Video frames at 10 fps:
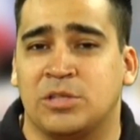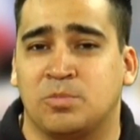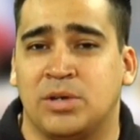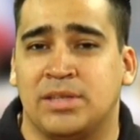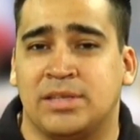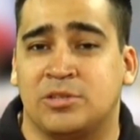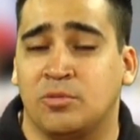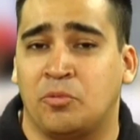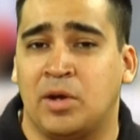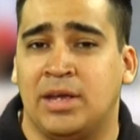después de
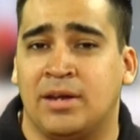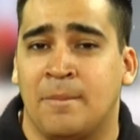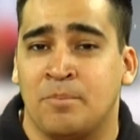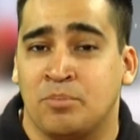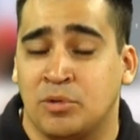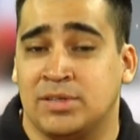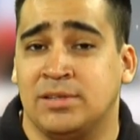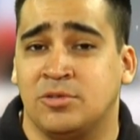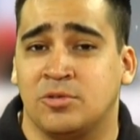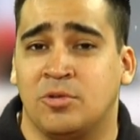sufrir pues
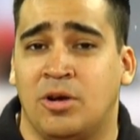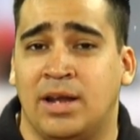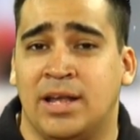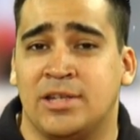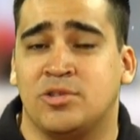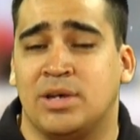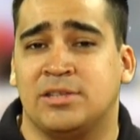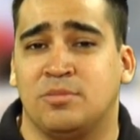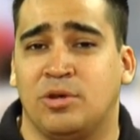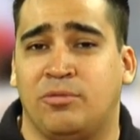esos goles, no
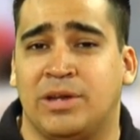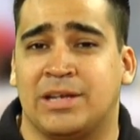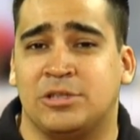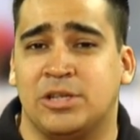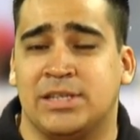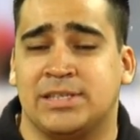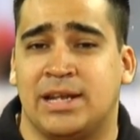haces modificaciones a